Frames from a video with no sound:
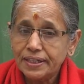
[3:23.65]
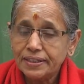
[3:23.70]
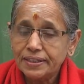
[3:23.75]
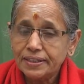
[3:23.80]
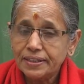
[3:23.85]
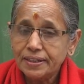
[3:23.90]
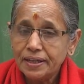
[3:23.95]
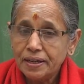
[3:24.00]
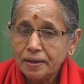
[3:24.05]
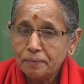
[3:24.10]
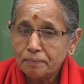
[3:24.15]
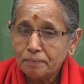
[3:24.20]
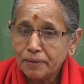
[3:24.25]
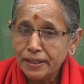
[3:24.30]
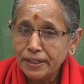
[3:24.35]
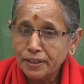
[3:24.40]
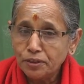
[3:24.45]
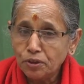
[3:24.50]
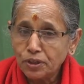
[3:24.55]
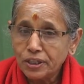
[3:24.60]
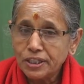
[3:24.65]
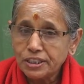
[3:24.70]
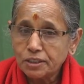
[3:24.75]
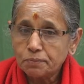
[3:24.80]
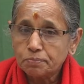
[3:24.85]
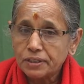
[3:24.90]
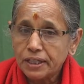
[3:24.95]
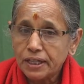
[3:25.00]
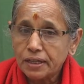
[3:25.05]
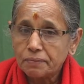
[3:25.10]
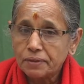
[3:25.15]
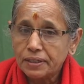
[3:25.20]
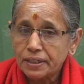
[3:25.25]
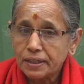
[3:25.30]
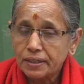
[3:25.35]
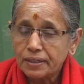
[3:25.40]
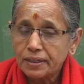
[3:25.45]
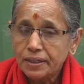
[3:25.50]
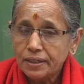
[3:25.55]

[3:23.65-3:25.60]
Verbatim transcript: ఏంటి మళ్ళీ నొక్కి చెప్తారనమాట